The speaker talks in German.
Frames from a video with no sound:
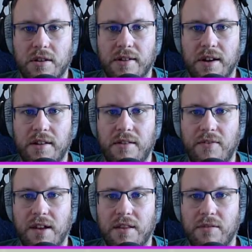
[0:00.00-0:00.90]
heißt, wir
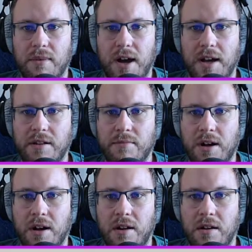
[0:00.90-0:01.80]
werden zum einen
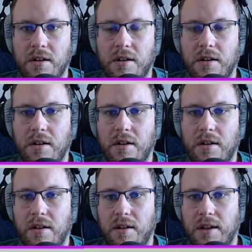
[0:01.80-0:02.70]
mal
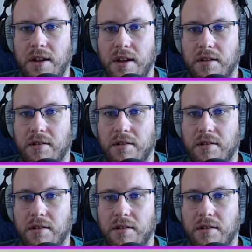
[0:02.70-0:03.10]
hier